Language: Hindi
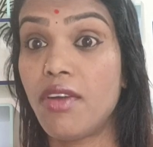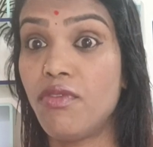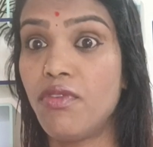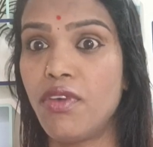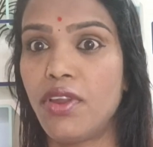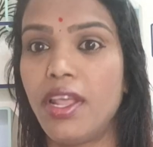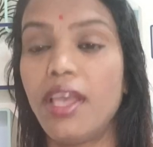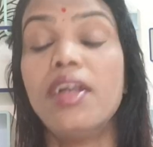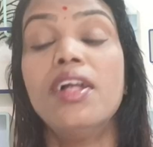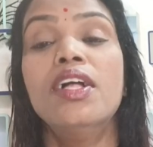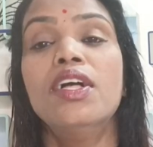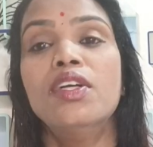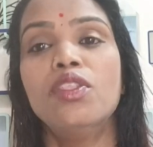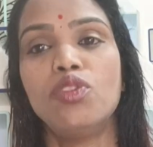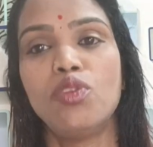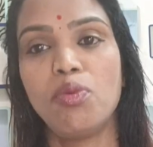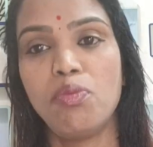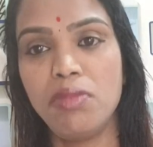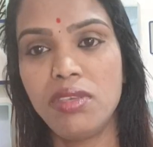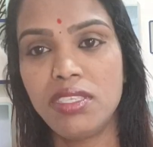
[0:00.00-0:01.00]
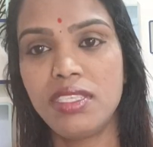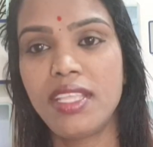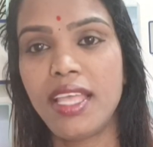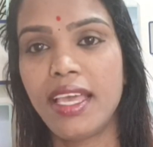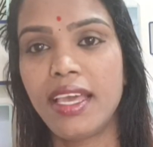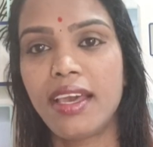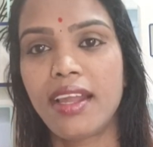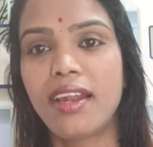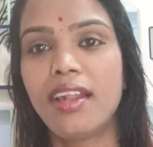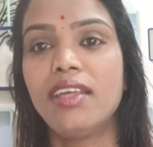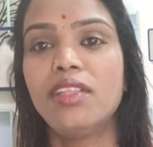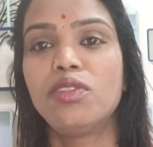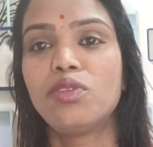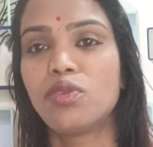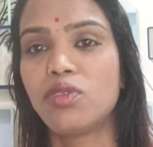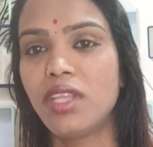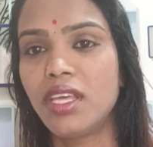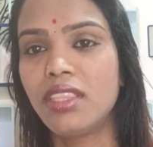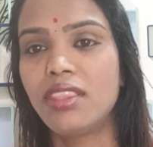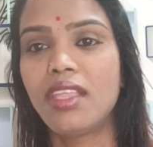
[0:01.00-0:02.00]
ऑफर है तो मिस नहीं करना
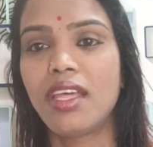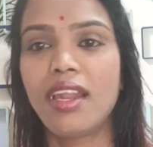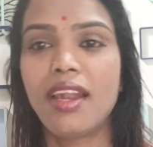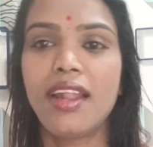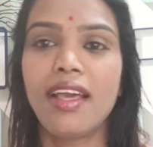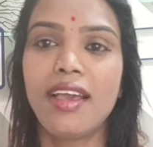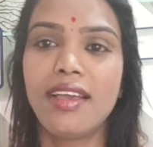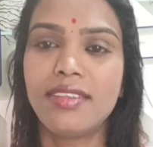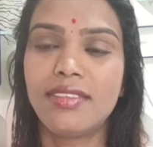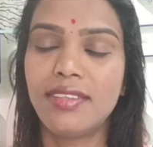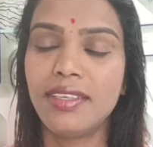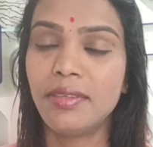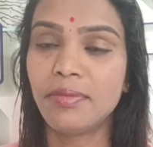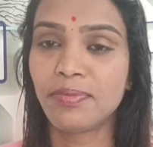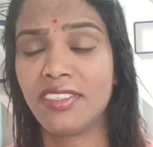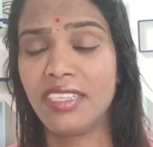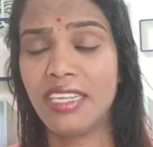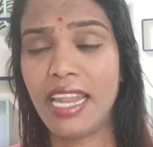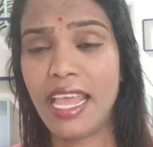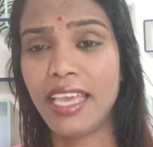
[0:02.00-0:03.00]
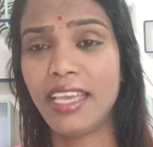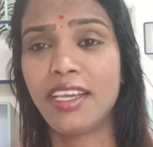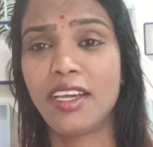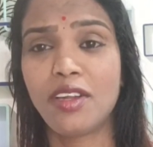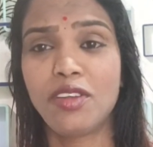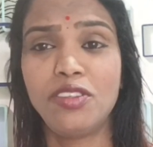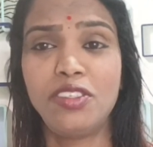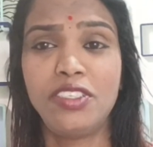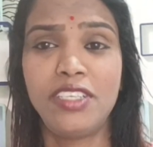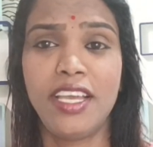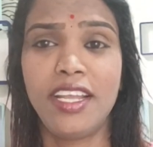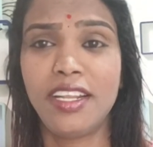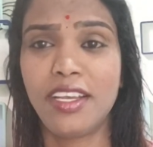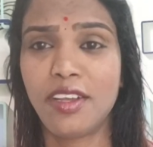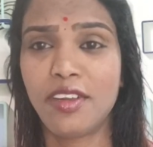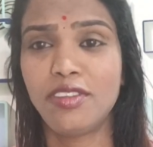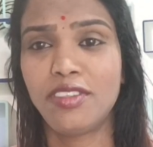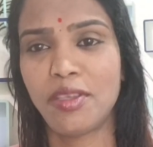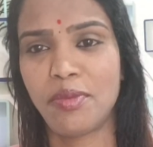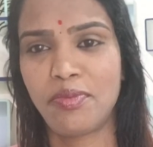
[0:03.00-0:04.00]
तो देखते रहना ऐसी लाइक करो शेयर
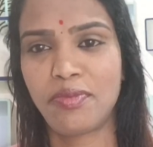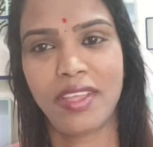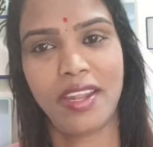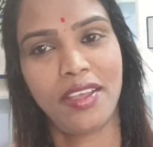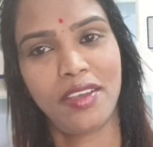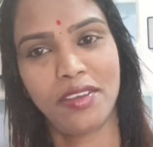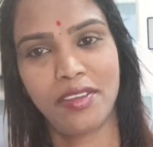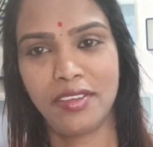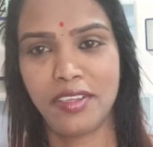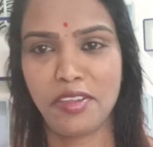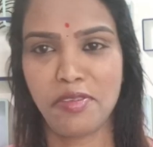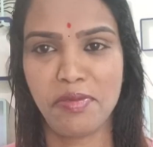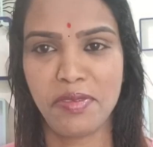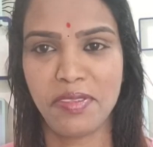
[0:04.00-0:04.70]
करो सब्सक्राइब करो